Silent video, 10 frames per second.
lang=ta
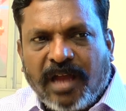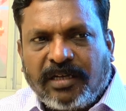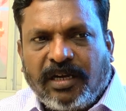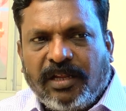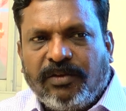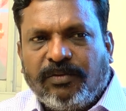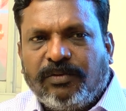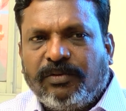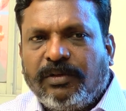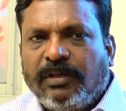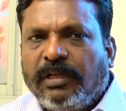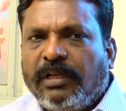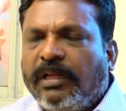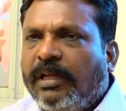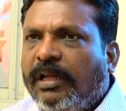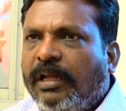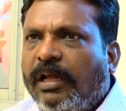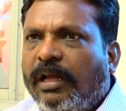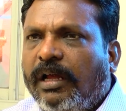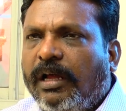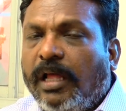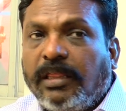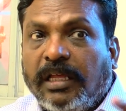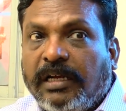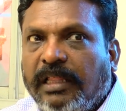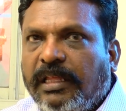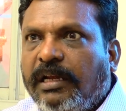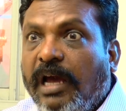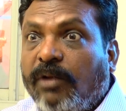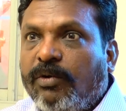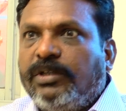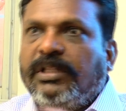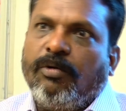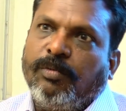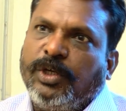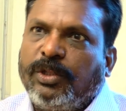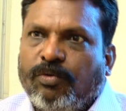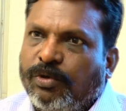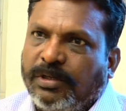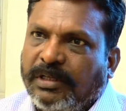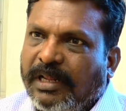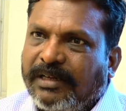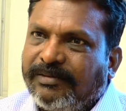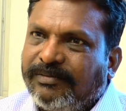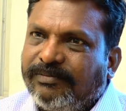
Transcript: ஆற்றலையும் அந்த கதை கருவுக்குன்னு தான் அவர் முக்கியத்துவம் கொடுத்துருக்கிறாரு